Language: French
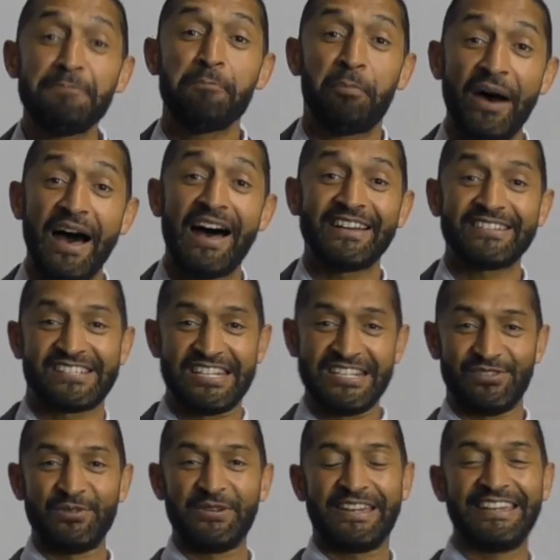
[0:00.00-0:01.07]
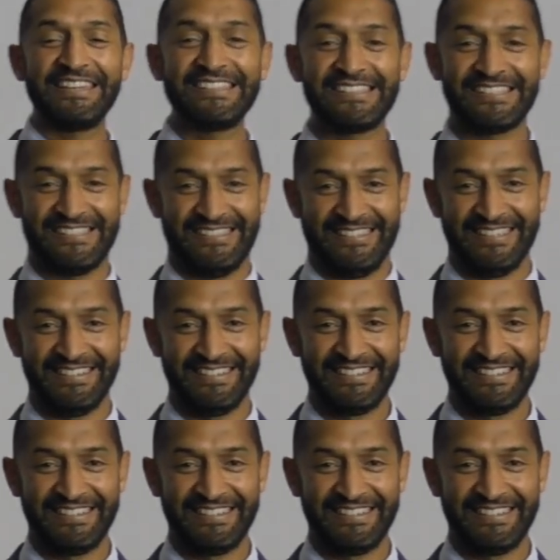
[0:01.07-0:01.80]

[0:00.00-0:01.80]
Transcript: par Jésus-Christ.